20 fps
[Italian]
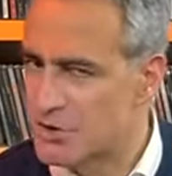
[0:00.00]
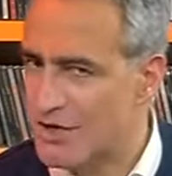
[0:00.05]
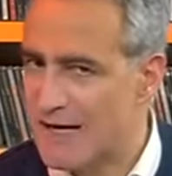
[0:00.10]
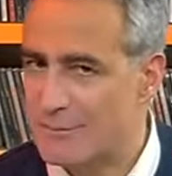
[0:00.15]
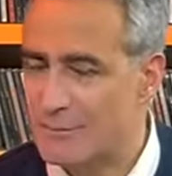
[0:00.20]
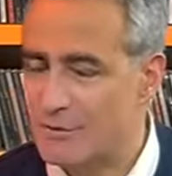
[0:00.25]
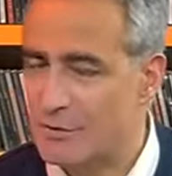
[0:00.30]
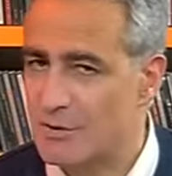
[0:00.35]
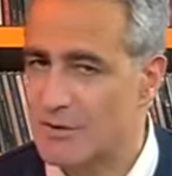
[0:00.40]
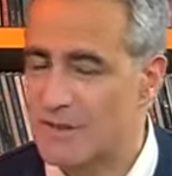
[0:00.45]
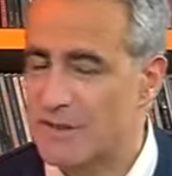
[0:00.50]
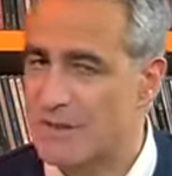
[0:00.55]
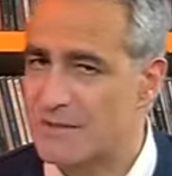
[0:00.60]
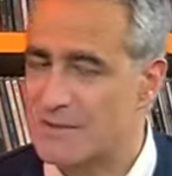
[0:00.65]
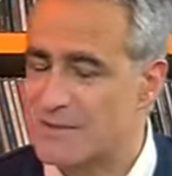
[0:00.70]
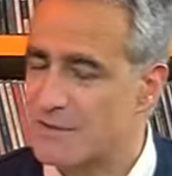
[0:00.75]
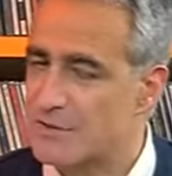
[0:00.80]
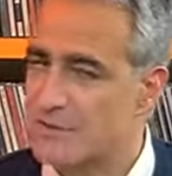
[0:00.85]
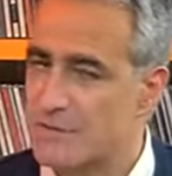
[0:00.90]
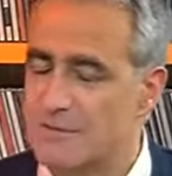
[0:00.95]
diciamolo,
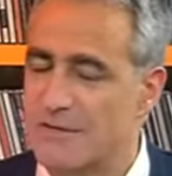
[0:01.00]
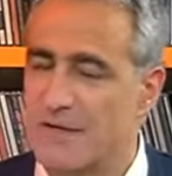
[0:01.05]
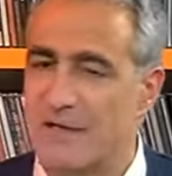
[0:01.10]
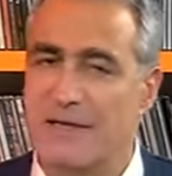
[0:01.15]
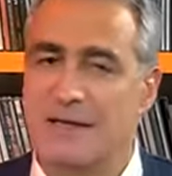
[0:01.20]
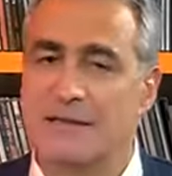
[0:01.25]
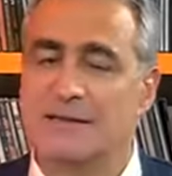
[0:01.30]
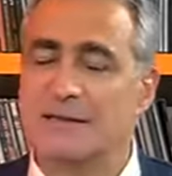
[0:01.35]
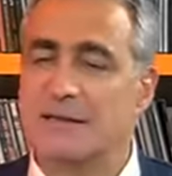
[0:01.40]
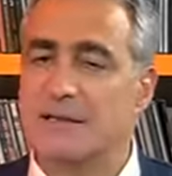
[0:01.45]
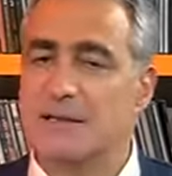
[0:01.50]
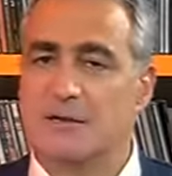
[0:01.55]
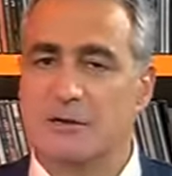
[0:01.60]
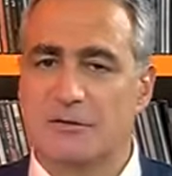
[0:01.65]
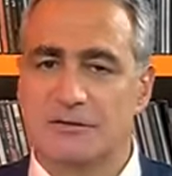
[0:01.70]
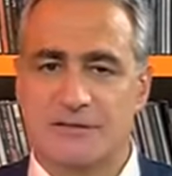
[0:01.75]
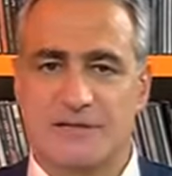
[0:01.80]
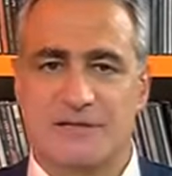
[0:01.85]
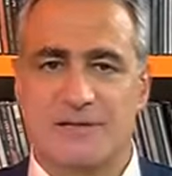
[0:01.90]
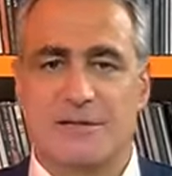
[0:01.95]
eh, signor Villa,
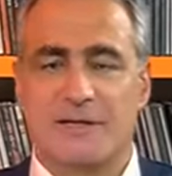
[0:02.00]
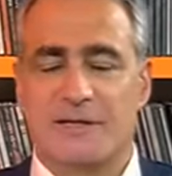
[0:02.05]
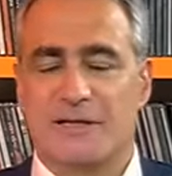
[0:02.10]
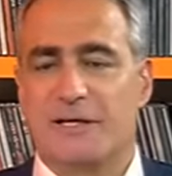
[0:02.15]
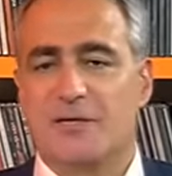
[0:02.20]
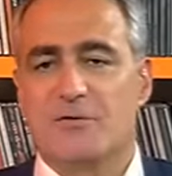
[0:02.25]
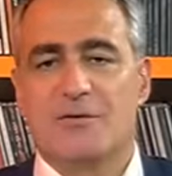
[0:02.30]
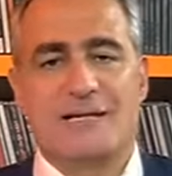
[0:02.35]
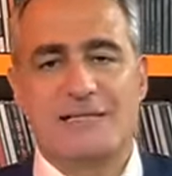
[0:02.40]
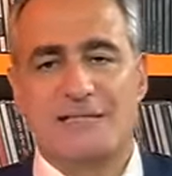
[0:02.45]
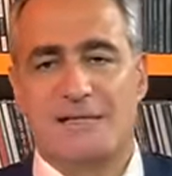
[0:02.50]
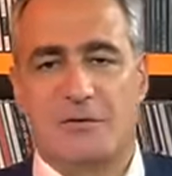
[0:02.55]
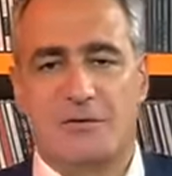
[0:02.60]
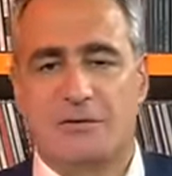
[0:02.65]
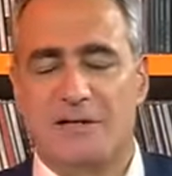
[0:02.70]
lo facciamo anche con la